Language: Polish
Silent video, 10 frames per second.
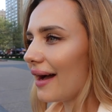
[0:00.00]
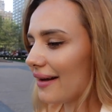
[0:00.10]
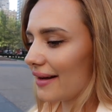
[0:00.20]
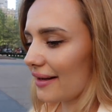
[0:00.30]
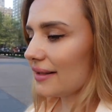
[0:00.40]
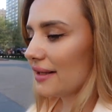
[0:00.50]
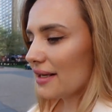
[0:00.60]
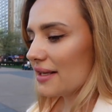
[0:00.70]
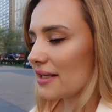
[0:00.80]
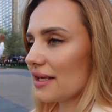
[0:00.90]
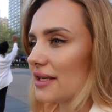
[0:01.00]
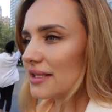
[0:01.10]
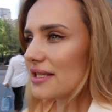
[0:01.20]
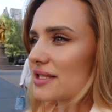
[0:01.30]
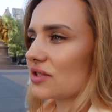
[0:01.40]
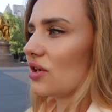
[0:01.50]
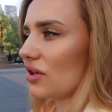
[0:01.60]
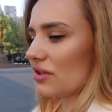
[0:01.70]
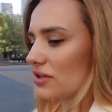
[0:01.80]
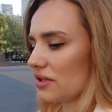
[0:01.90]
Ale jest
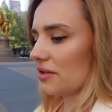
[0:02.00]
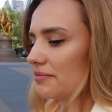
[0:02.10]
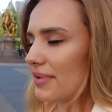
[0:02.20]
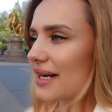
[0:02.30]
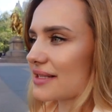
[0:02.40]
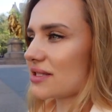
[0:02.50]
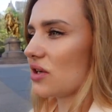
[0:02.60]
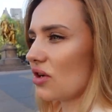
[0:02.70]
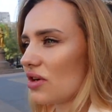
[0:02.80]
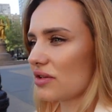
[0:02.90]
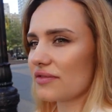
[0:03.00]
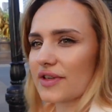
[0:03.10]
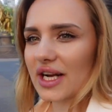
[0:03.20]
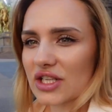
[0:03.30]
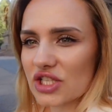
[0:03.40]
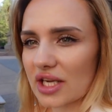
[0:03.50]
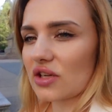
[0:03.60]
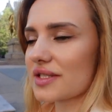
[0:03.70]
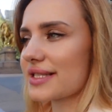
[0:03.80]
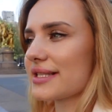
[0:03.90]
to y, bardzo
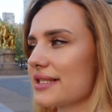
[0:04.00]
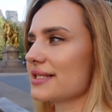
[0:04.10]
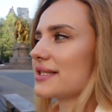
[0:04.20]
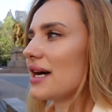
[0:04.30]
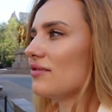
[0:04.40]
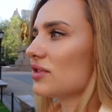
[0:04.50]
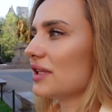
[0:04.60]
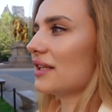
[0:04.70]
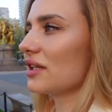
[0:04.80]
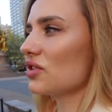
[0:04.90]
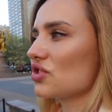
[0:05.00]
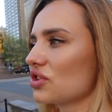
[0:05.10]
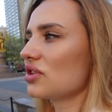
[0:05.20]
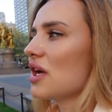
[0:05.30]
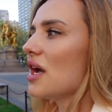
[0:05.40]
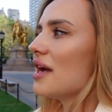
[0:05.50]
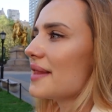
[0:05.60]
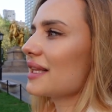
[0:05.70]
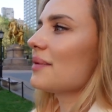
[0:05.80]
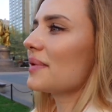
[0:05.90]
wykańczający zawód, dlatego że
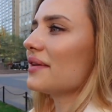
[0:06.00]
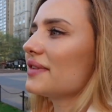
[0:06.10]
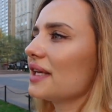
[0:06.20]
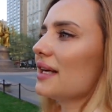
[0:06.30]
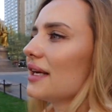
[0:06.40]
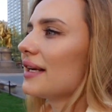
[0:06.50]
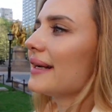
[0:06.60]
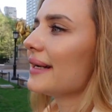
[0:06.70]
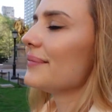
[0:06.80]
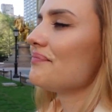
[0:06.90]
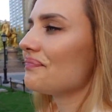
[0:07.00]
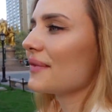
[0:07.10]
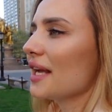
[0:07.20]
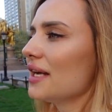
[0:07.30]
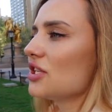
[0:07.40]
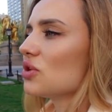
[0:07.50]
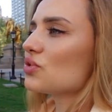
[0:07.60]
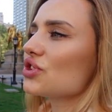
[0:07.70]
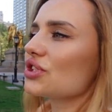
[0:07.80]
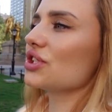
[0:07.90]
tak naprawdę nie
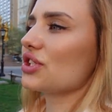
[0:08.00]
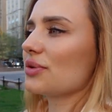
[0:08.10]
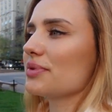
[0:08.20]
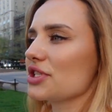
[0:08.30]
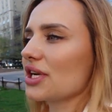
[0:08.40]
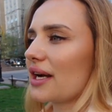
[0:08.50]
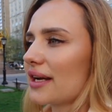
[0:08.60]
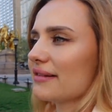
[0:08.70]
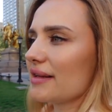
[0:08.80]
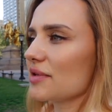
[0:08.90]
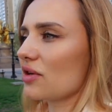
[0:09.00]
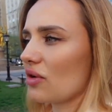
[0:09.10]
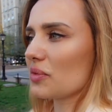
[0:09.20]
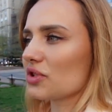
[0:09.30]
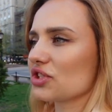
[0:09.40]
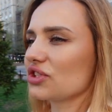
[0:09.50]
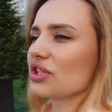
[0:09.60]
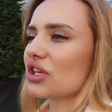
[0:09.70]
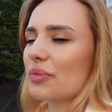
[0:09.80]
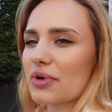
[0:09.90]
uczycie się bycia agentem nieruchomości,
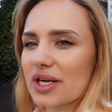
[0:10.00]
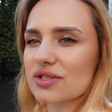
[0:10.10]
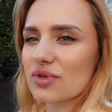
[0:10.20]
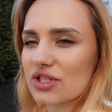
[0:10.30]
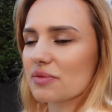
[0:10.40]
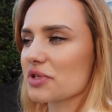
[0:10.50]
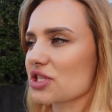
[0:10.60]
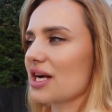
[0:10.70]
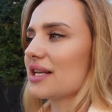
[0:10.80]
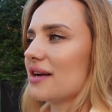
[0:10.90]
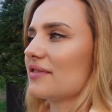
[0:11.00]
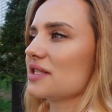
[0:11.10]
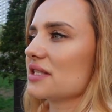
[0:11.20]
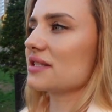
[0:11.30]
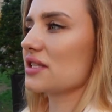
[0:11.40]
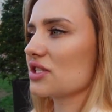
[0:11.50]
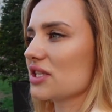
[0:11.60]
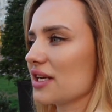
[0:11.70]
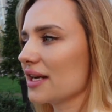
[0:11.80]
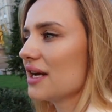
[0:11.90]
tylko pokazujecie mieszkania, więc
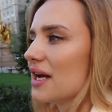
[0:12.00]
jesteście,